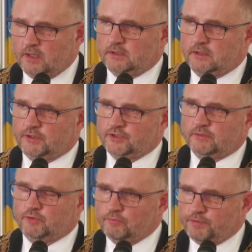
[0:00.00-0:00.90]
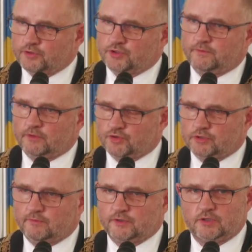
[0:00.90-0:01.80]
Nie będziemy uporczywie
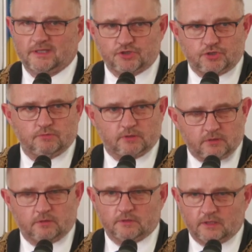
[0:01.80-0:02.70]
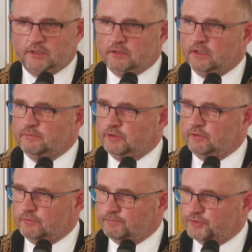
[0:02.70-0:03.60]
utrzymywać jej na siłę tylko dlatego, aby
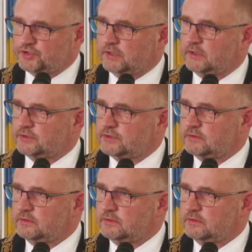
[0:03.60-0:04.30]
ją posiadać.